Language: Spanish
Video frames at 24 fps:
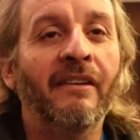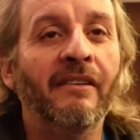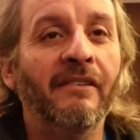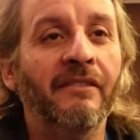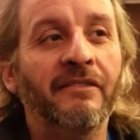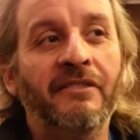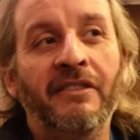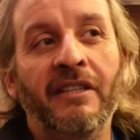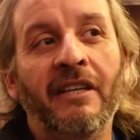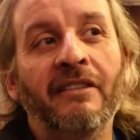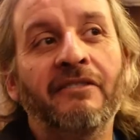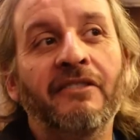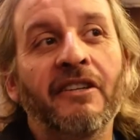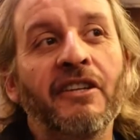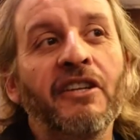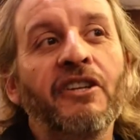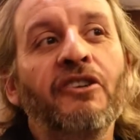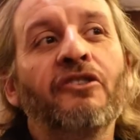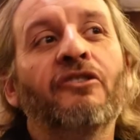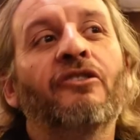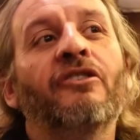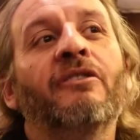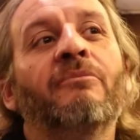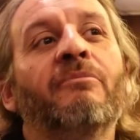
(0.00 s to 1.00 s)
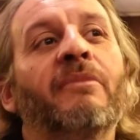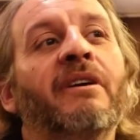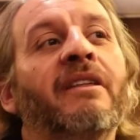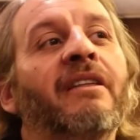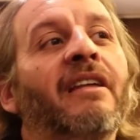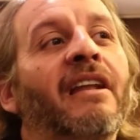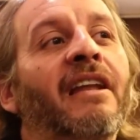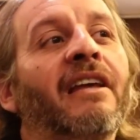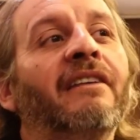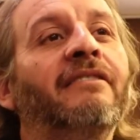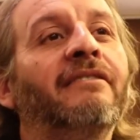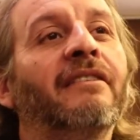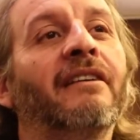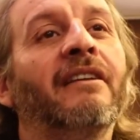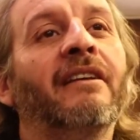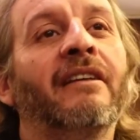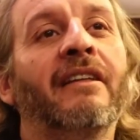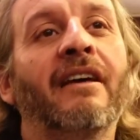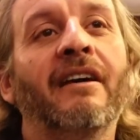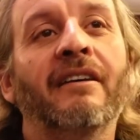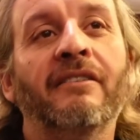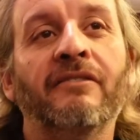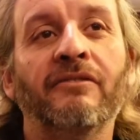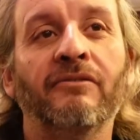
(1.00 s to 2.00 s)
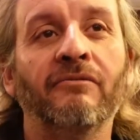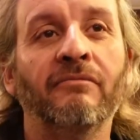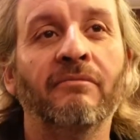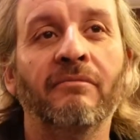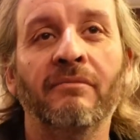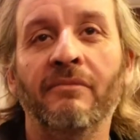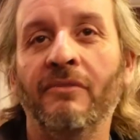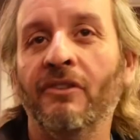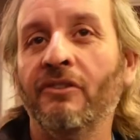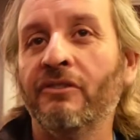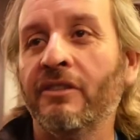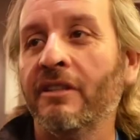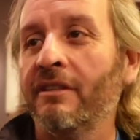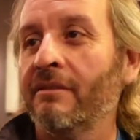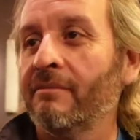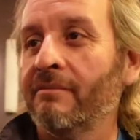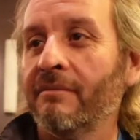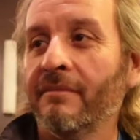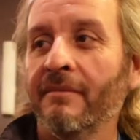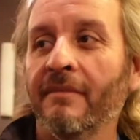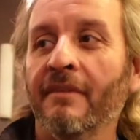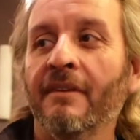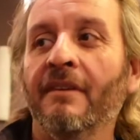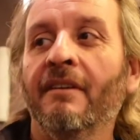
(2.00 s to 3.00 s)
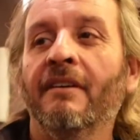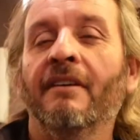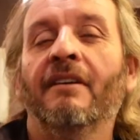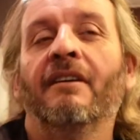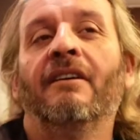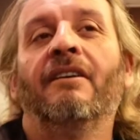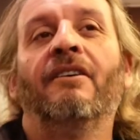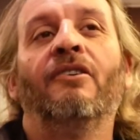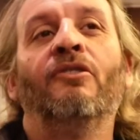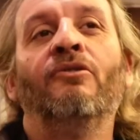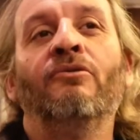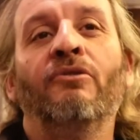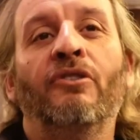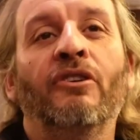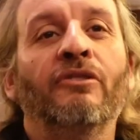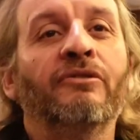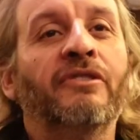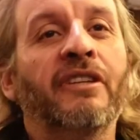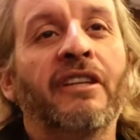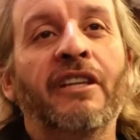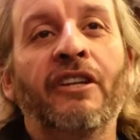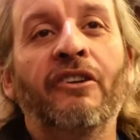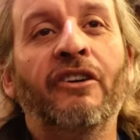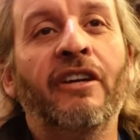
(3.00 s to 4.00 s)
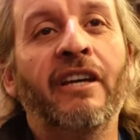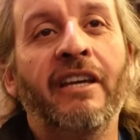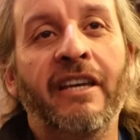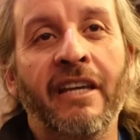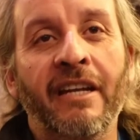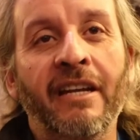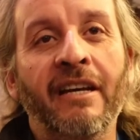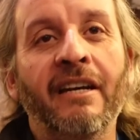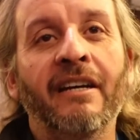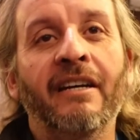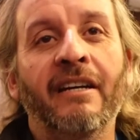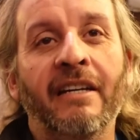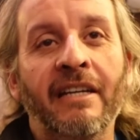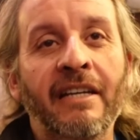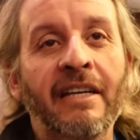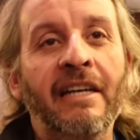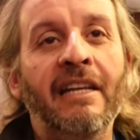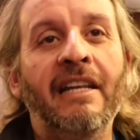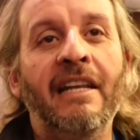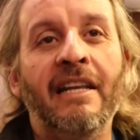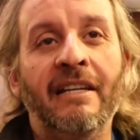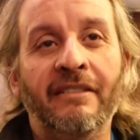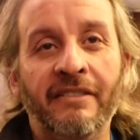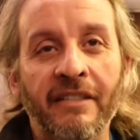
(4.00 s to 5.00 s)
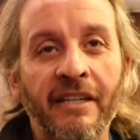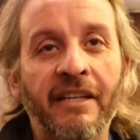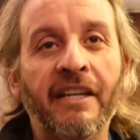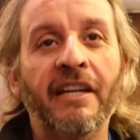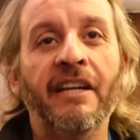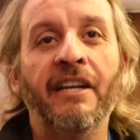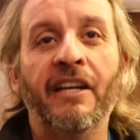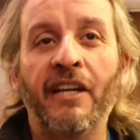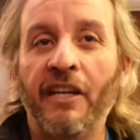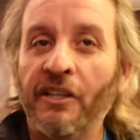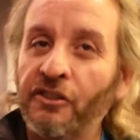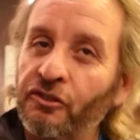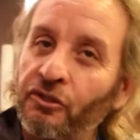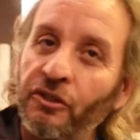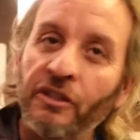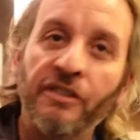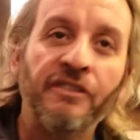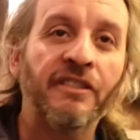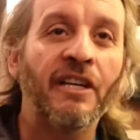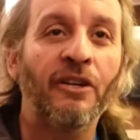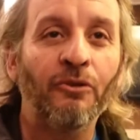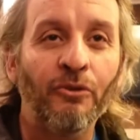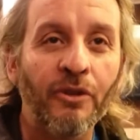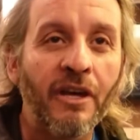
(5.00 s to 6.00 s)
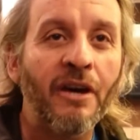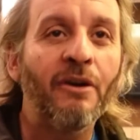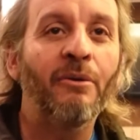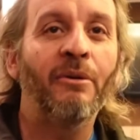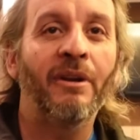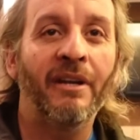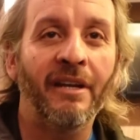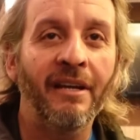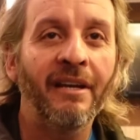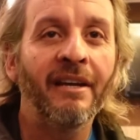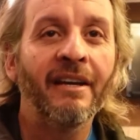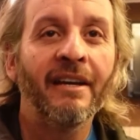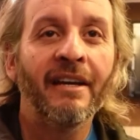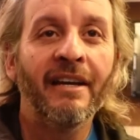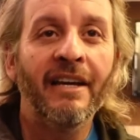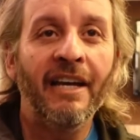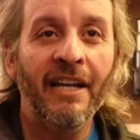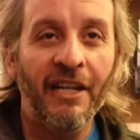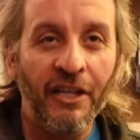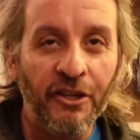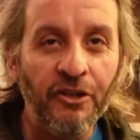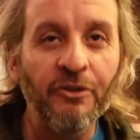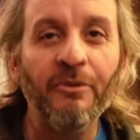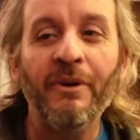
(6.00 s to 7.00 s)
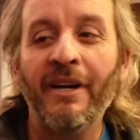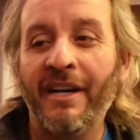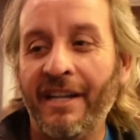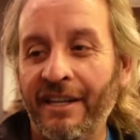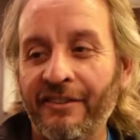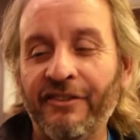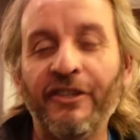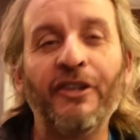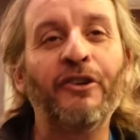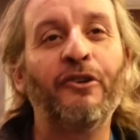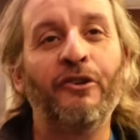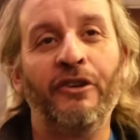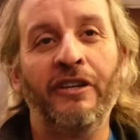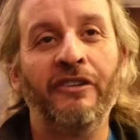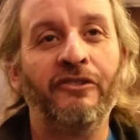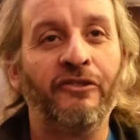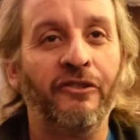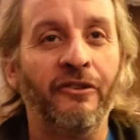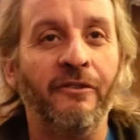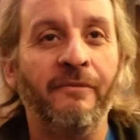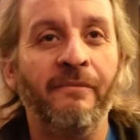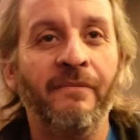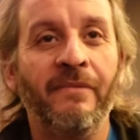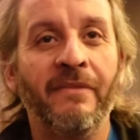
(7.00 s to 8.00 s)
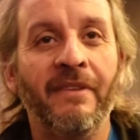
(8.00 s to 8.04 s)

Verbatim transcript: si a ese niño en vez de leche le das un, no sé, un cóctel de lo que quiera y le haces creer que eso es saludable, el niño va a crecer con eso.